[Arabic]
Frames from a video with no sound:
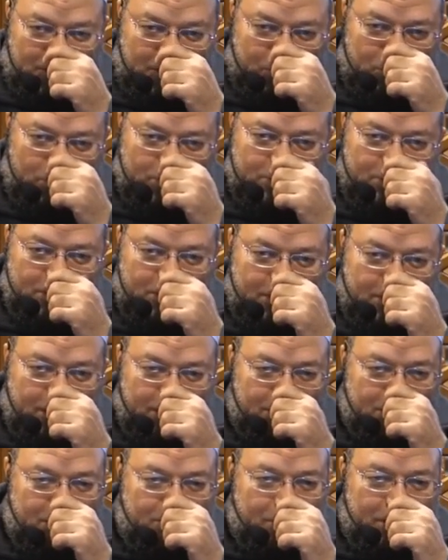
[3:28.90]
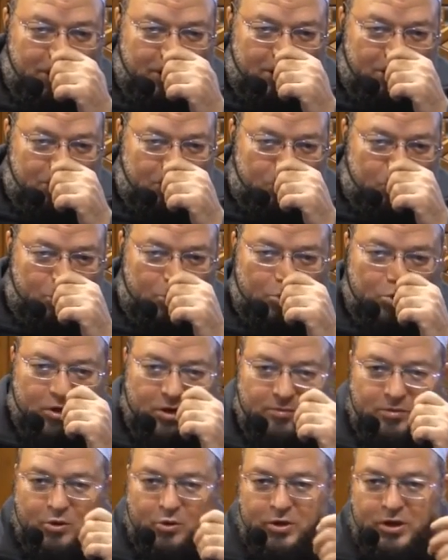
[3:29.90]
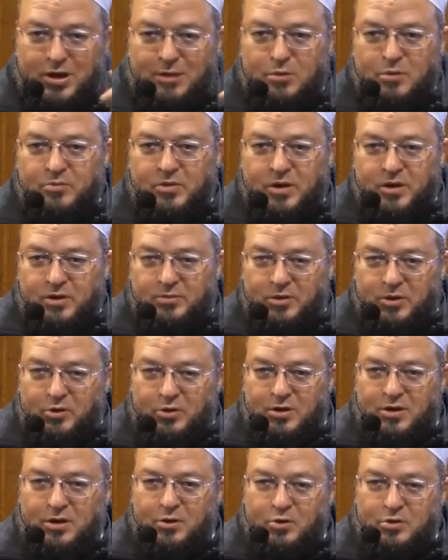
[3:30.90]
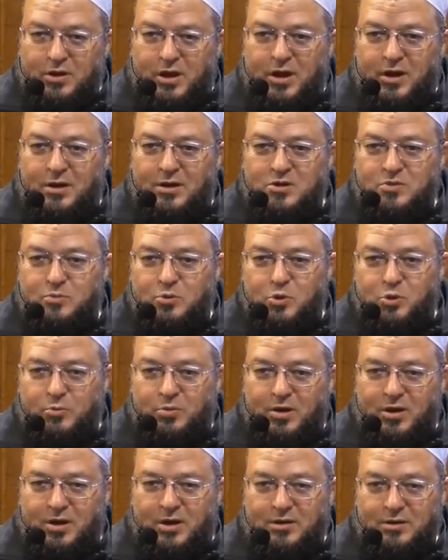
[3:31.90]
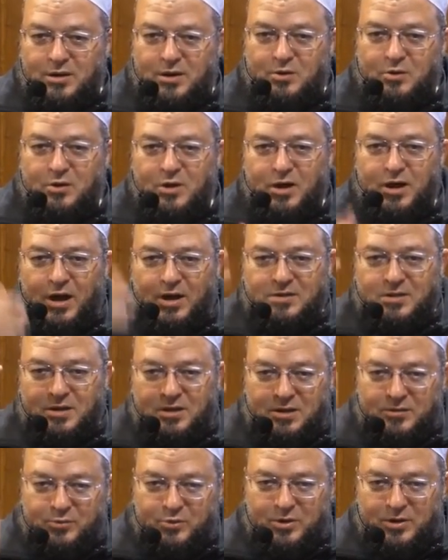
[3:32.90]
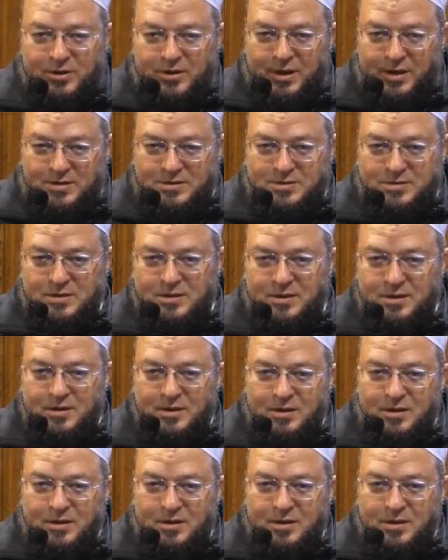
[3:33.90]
أو يعطيني قرض مال كله ربا وجابه من ربا يقول لك خد أخلص منه بالقرض أهو أسلفه للناس